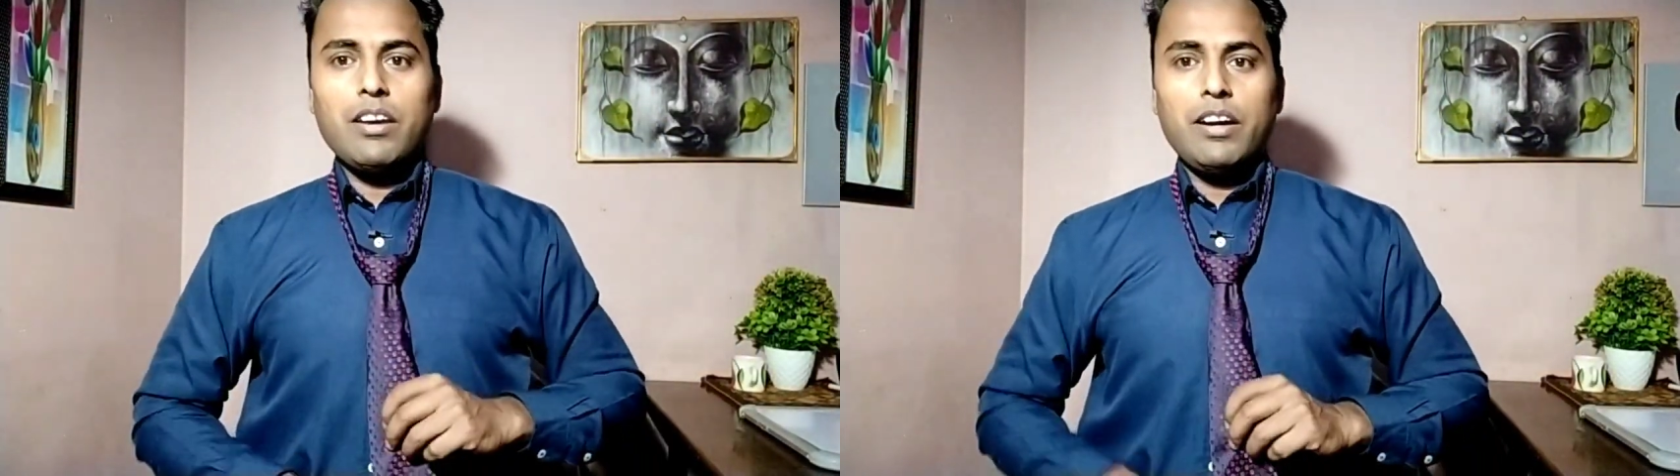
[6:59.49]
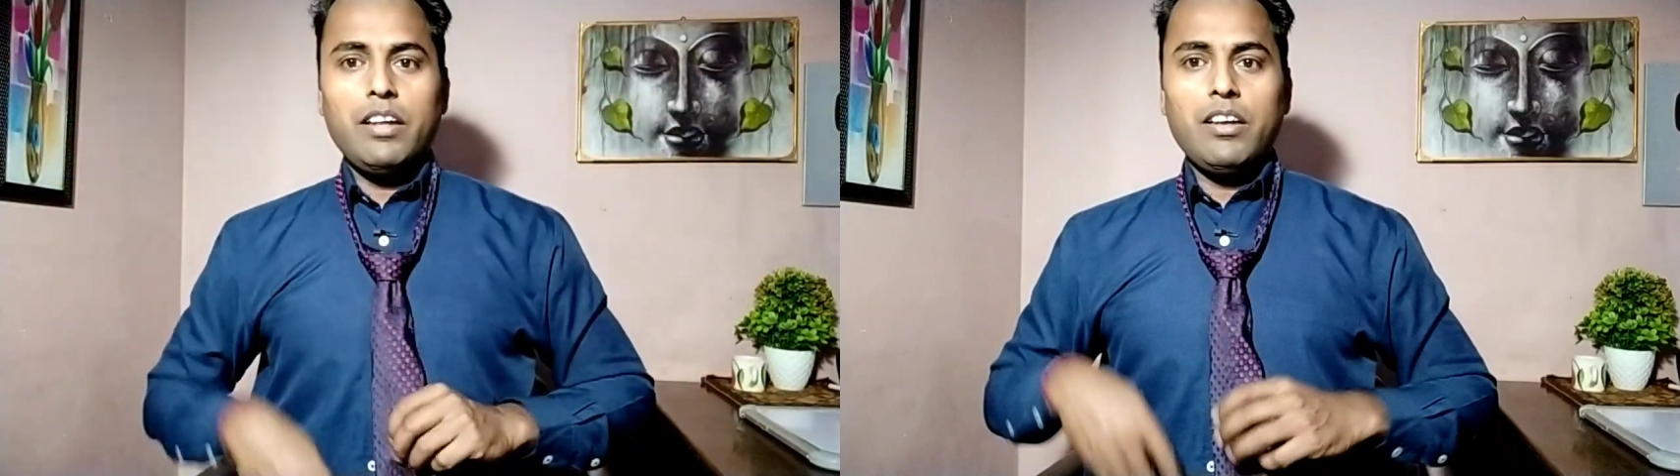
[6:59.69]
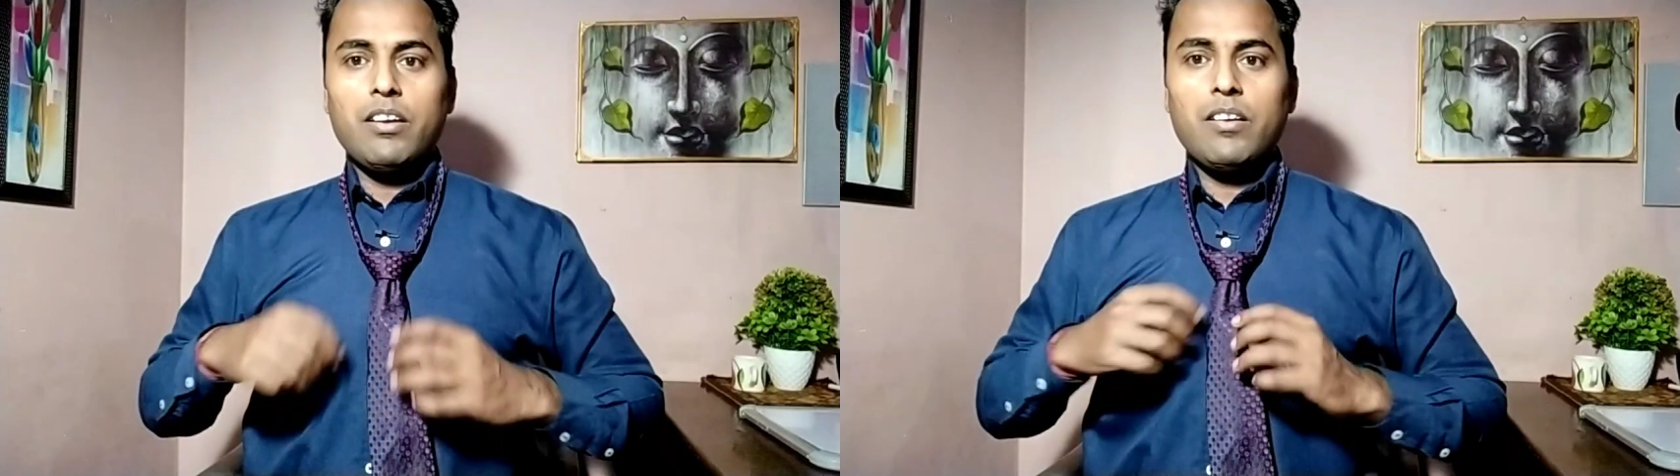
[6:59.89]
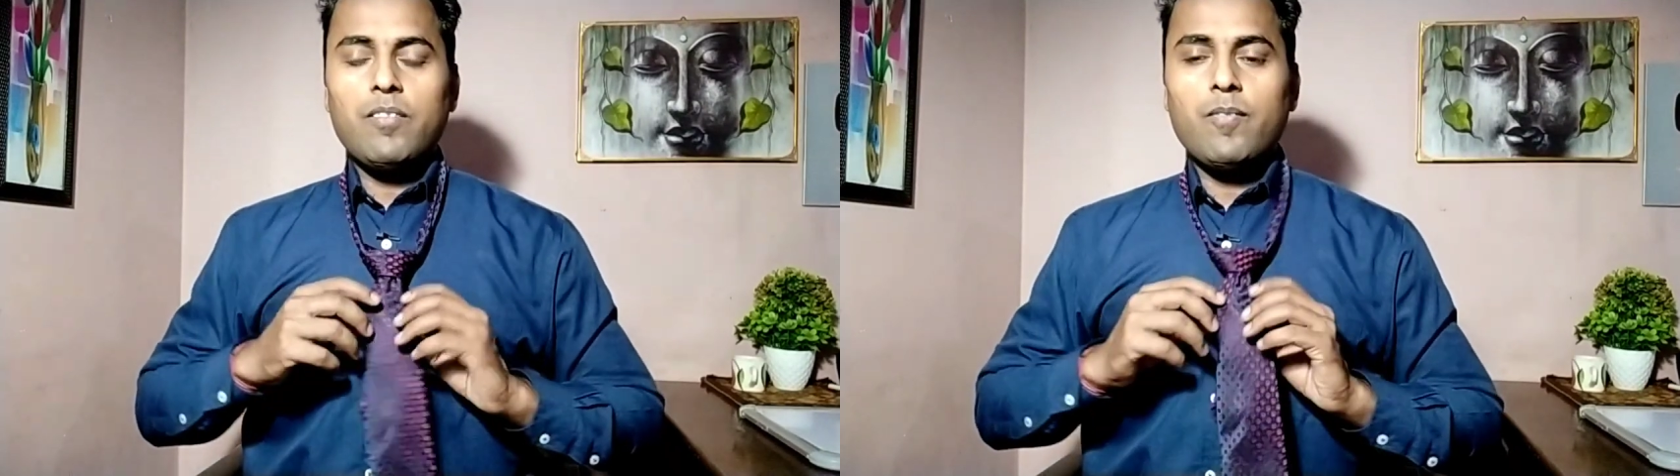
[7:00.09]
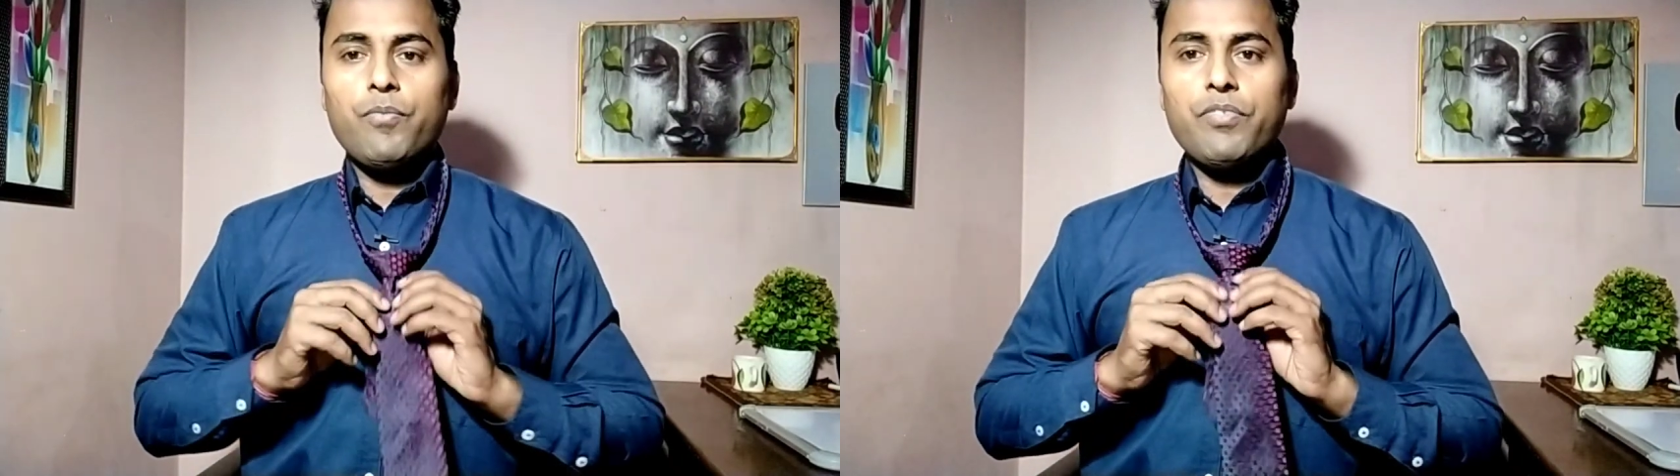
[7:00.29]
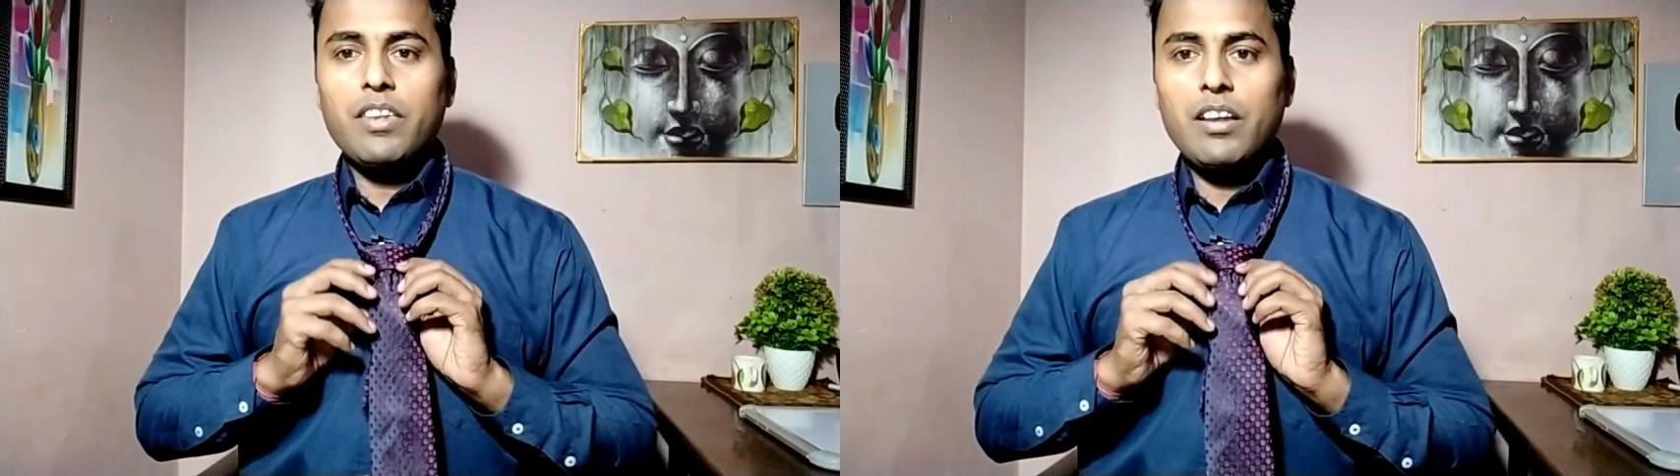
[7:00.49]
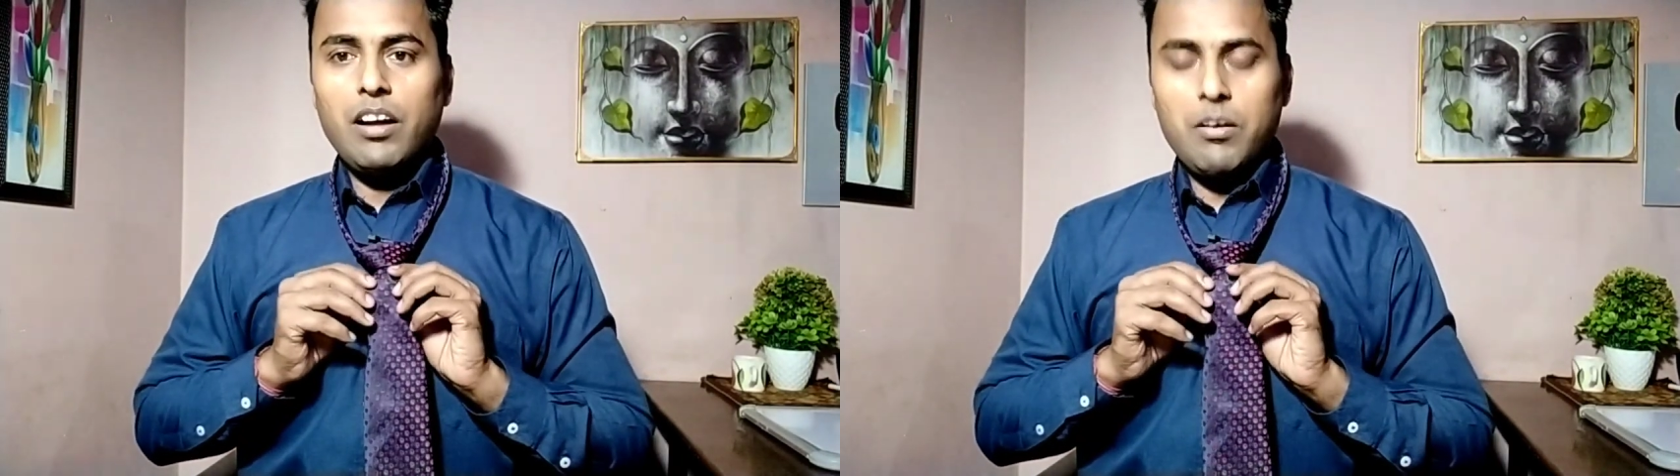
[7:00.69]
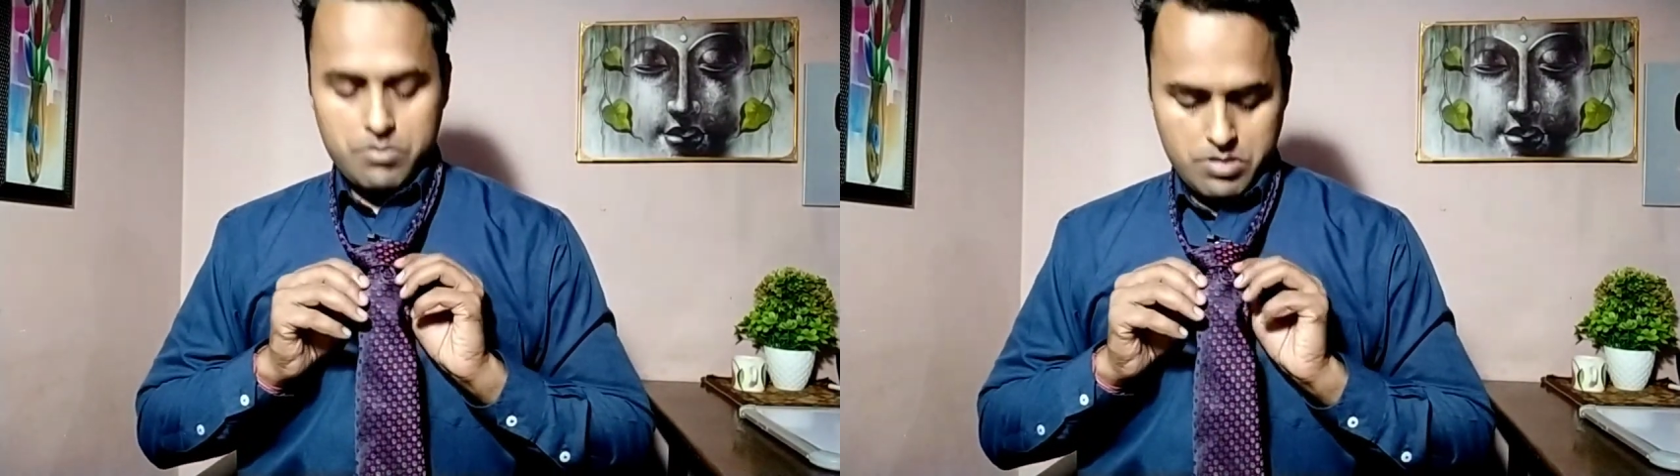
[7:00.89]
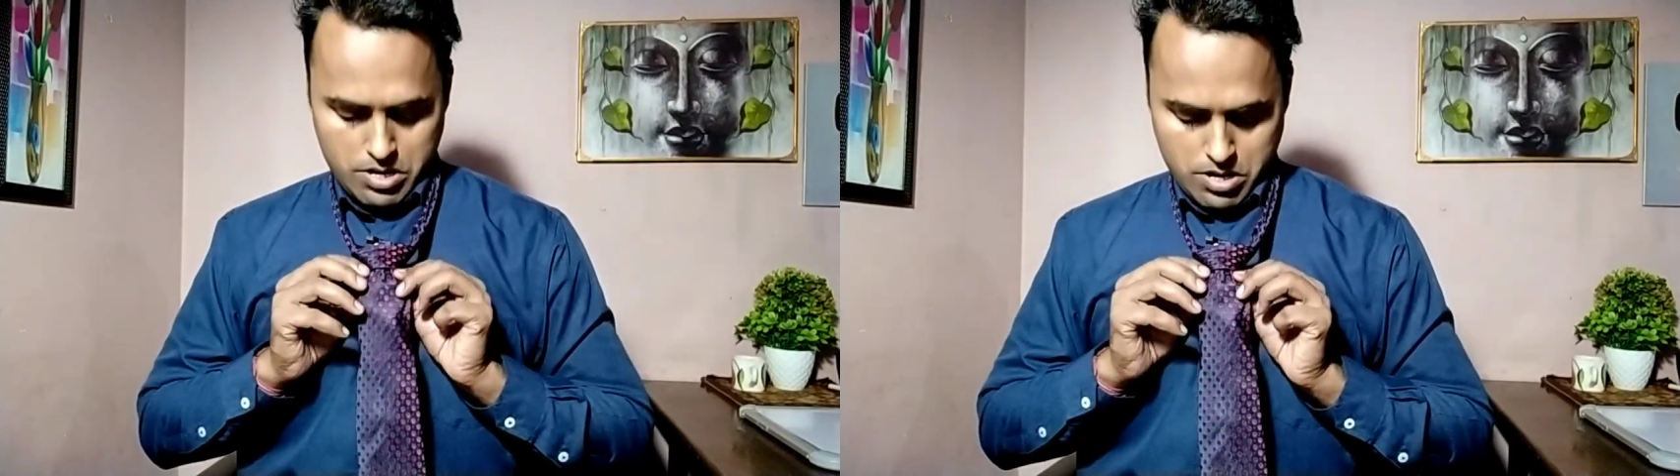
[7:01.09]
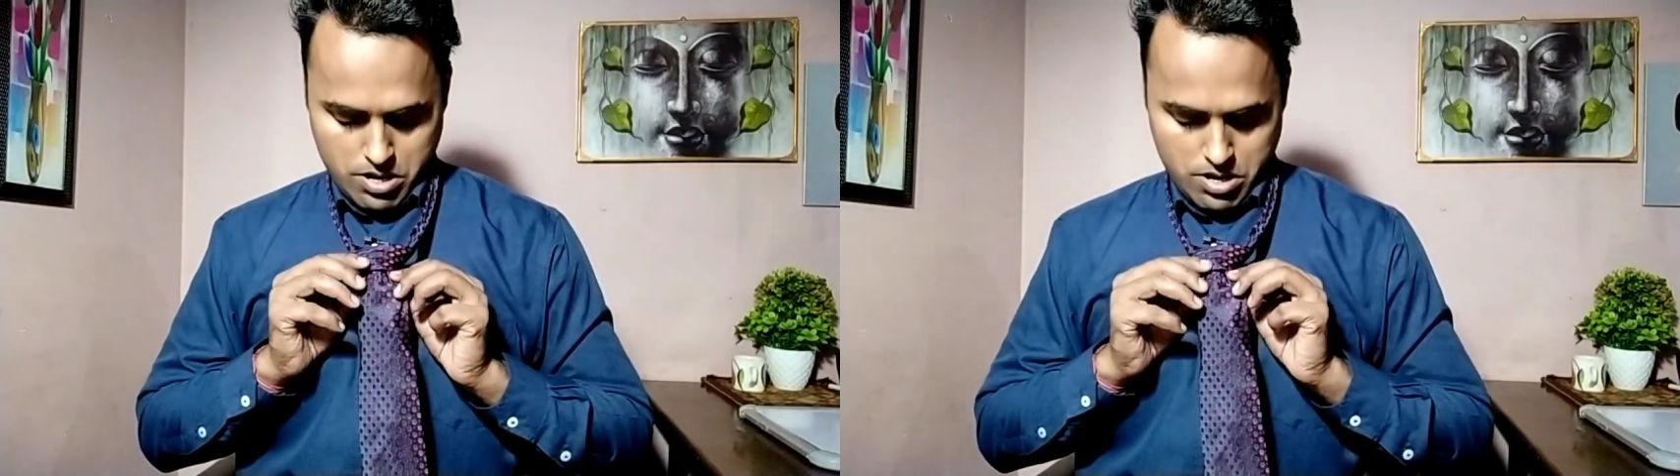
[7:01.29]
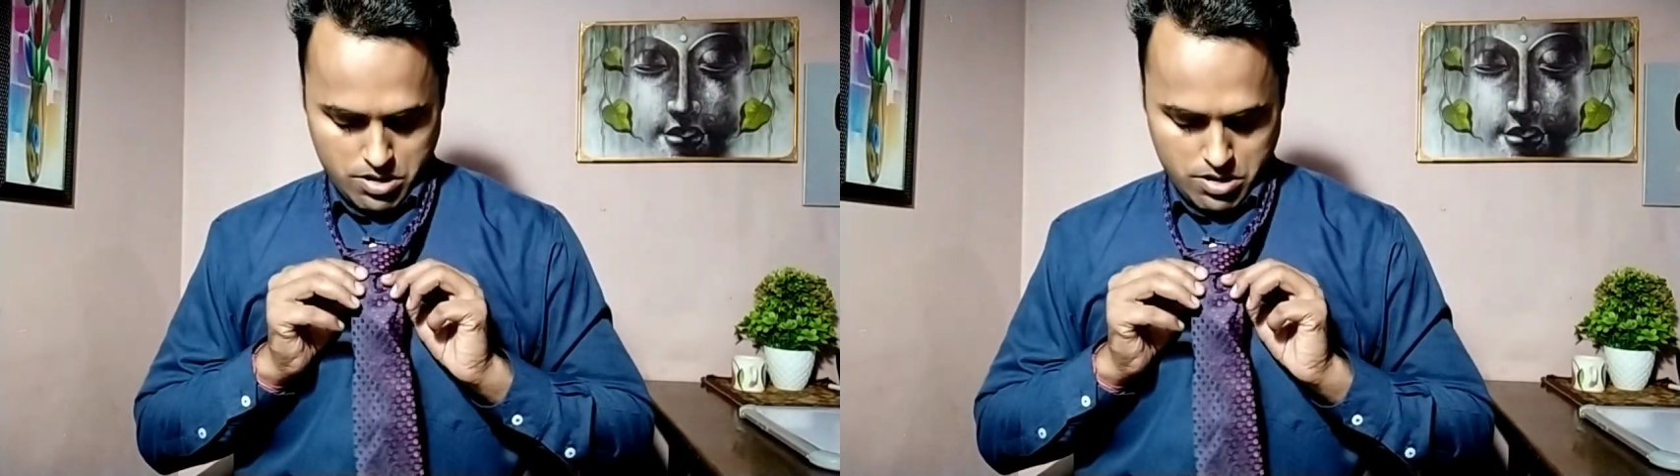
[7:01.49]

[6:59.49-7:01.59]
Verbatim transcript: रेडी अब देखिए